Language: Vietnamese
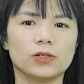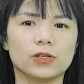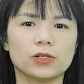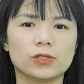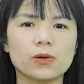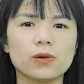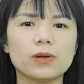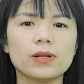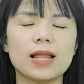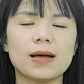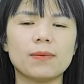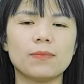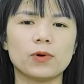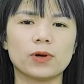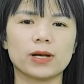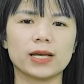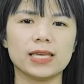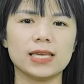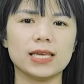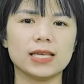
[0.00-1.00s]
Chuột rút là
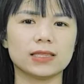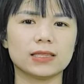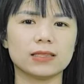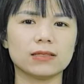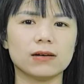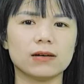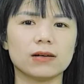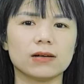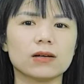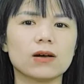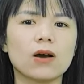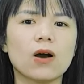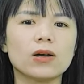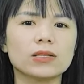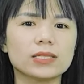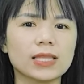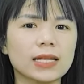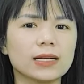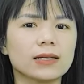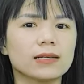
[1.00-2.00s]
một cái hiện tượng
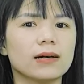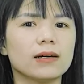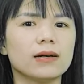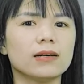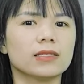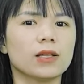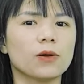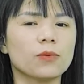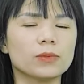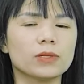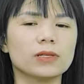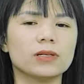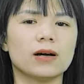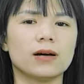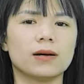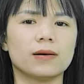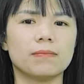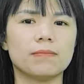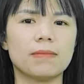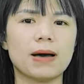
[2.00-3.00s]
co thắt cơ thông
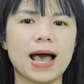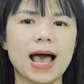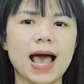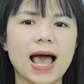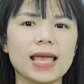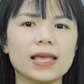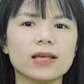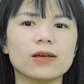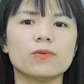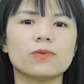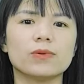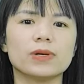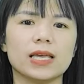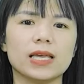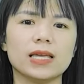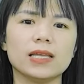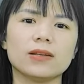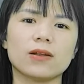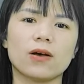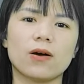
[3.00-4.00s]
thường mà ai cũng
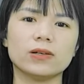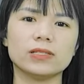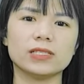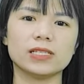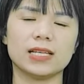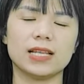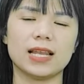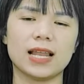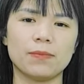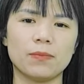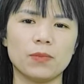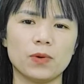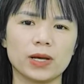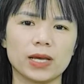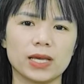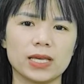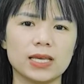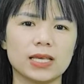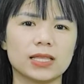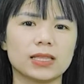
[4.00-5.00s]
nghĩ nó chỉ là một
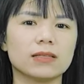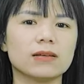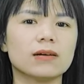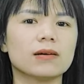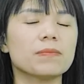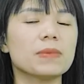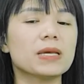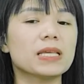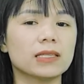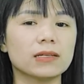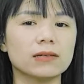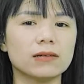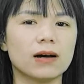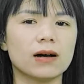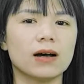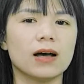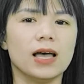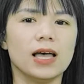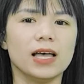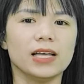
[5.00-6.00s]
cái hiện tượng bình
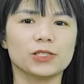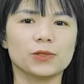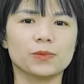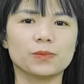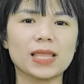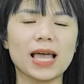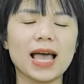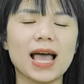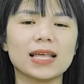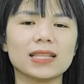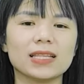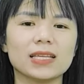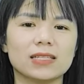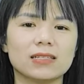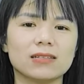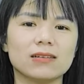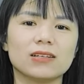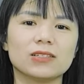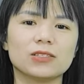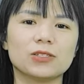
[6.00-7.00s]
thường. Chúng ta thì
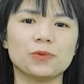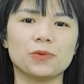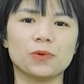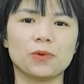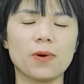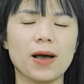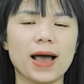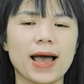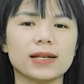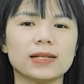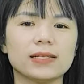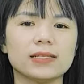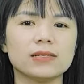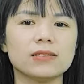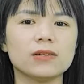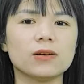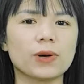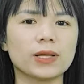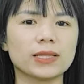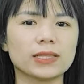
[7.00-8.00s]
thường chủ quan,
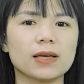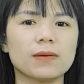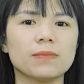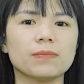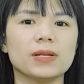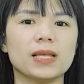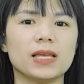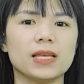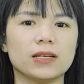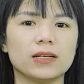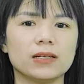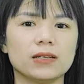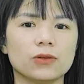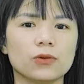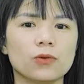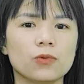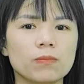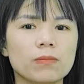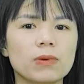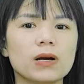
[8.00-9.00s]
chưa quan tâm đến
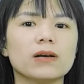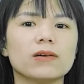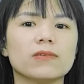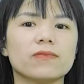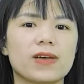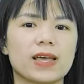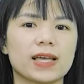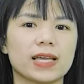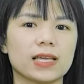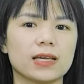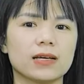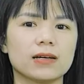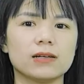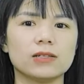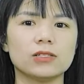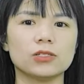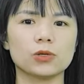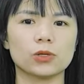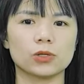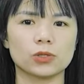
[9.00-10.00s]
đúng mức về cái
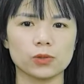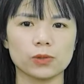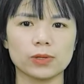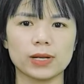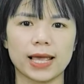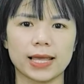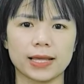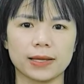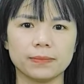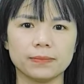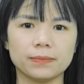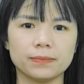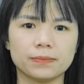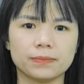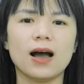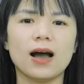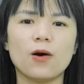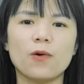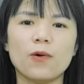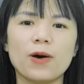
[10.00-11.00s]
cơn chuột rút này.
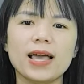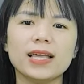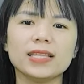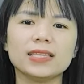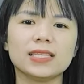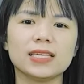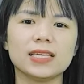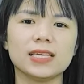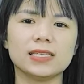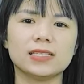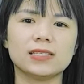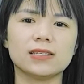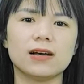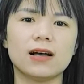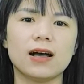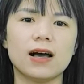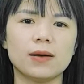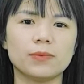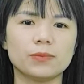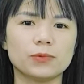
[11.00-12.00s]
Hầu hết thì
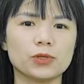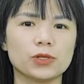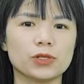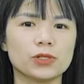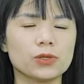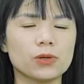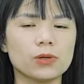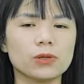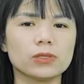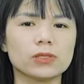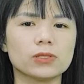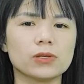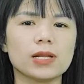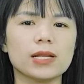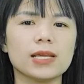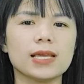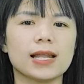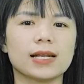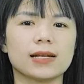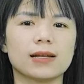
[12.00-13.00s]
trường hợp chuột rút
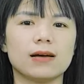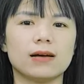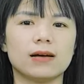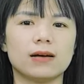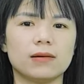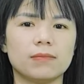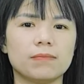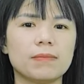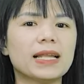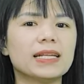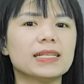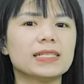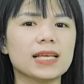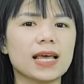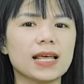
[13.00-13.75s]
xuất hiện ở bàn